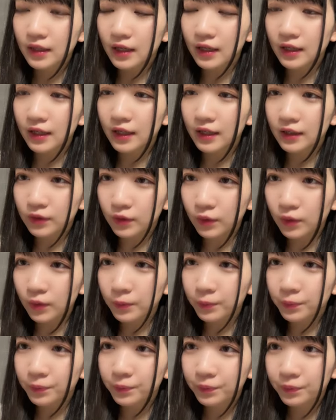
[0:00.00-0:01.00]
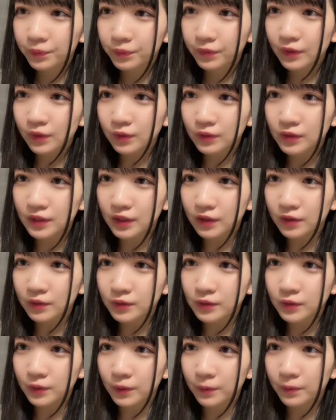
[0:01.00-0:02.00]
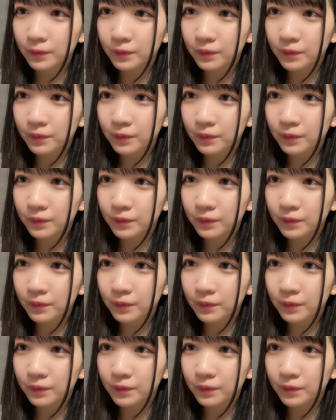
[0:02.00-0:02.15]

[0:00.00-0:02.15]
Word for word: ありがとうこちらこそこ